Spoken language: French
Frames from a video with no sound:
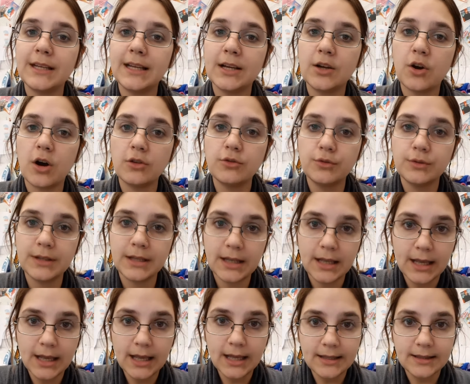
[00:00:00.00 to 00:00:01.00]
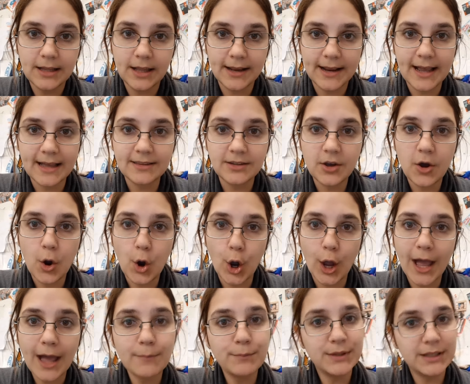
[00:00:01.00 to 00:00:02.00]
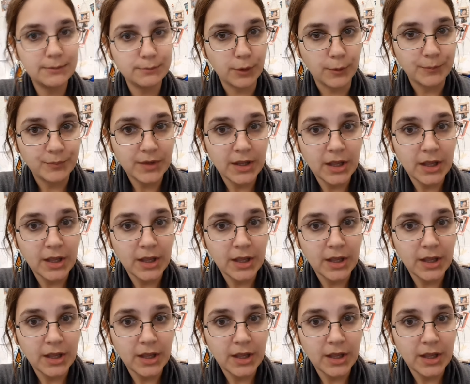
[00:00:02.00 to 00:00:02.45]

les coordonnées d'un gagnant rapidement.